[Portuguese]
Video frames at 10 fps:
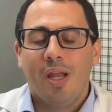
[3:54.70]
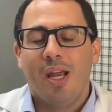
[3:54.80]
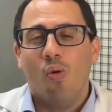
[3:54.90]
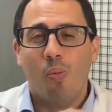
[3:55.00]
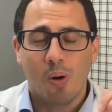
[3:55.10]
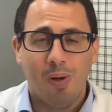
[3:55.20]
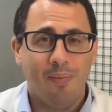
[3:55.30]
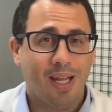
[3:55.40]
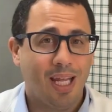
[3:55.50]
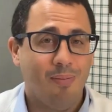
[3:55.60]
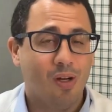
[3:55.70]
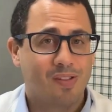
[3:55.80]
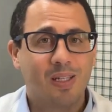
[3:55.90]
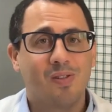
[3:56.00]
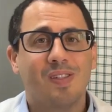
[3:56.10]
É, o problema é que em
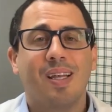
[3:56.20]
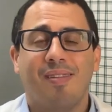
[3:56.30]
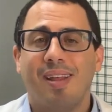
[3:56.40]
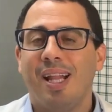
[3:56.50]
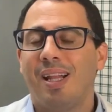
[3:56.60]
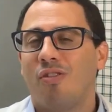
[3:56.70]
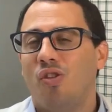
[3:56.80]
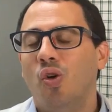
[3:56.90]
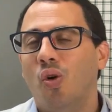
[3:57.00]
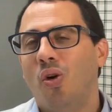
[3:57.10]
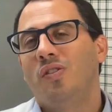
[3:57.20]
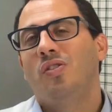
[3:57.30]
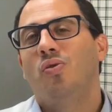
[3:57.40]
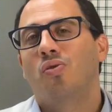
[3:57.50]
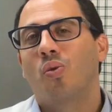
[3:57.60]
1960 as
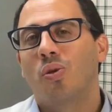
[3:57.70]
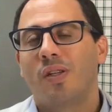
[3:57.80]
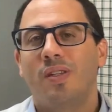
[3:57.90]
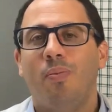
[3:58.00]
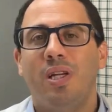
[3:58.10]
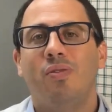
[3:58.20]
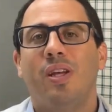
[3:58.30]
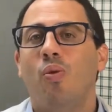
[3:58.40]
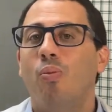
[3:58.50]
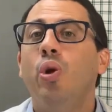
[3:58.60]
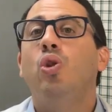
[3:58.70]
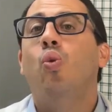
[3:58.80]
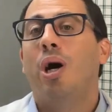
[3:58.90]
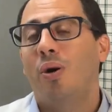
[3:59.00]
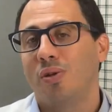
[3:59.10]
doses dos contraceptivos eram
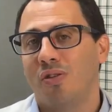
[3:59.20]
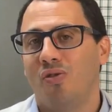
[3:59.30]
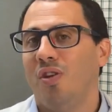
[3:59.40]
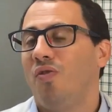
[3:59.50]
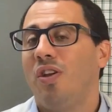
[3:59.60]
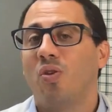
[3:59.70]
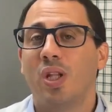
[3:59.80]
muito altas, os efeitos